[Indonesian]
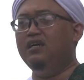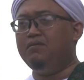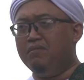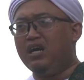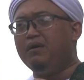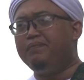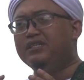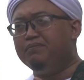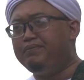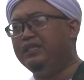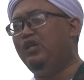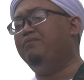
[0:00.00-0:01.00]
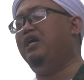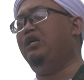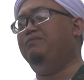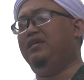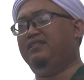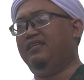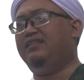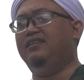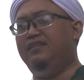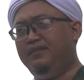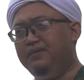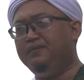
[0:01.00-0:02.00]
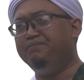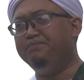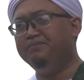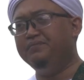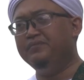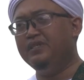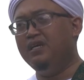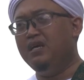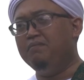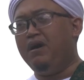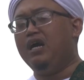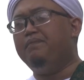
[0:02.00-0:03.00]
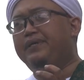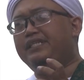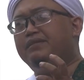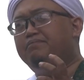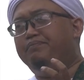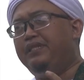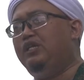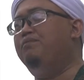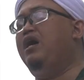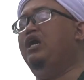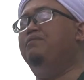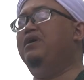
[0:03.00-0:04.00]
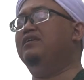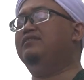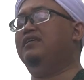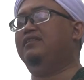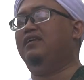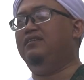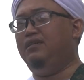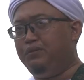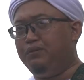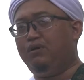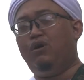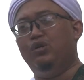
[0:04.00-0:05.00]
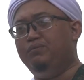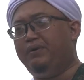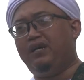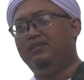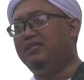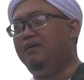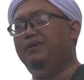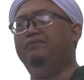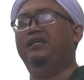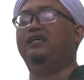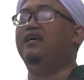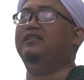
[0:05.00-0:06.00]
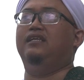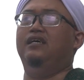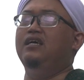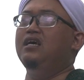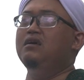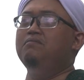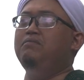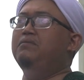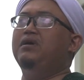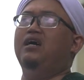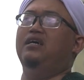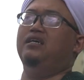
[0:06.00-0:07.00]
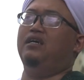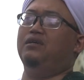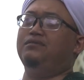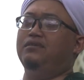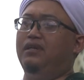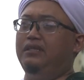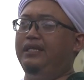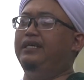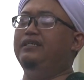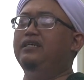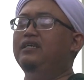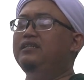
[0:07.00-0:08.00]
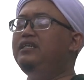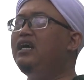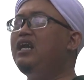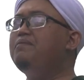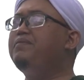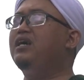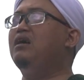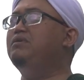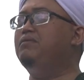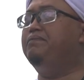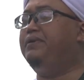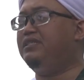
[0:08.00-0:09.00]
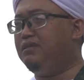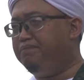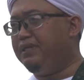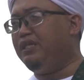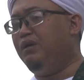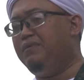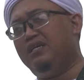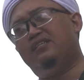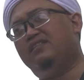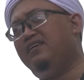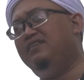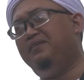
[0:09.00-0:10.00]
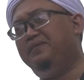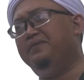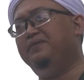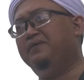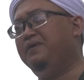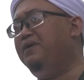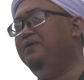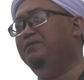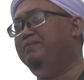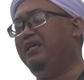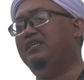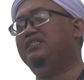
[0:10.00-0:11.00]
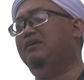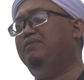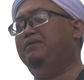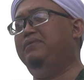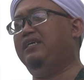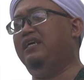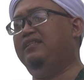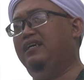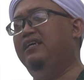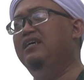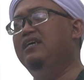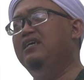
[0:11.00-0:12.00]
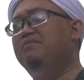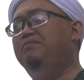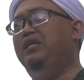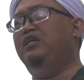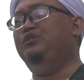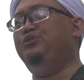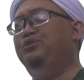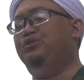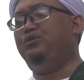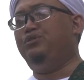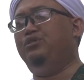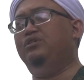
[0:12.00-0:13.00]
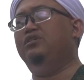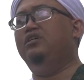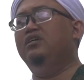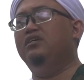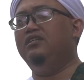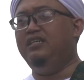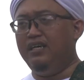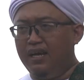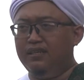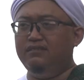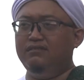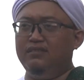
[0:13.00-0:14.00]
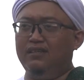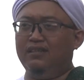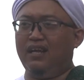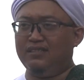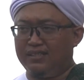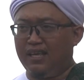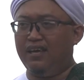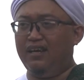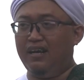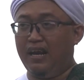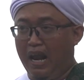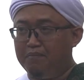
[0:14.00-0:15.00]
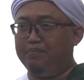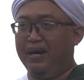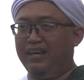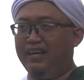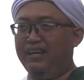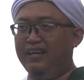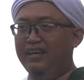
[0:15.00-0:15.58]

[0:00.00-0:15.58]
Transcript: Maka persempit lubang-lubang setan itu. Maka persempit lubang-lubang setan itu. Kalau para sahabat berkata, Bima ya Rasulullah. Dengan apa kami mempersempit lubang setan itu? Kalau para sahabat berkata, Bilju' dengan rasa lapar.